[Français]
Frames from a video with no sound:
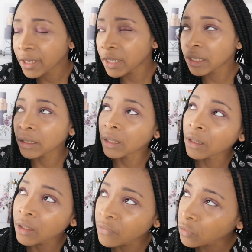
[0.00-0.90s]

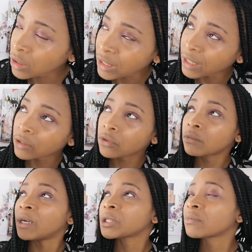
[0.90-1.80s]
quelqu'un et vendre des gâteaux,
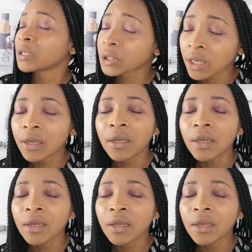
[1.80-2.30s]
machin, machin.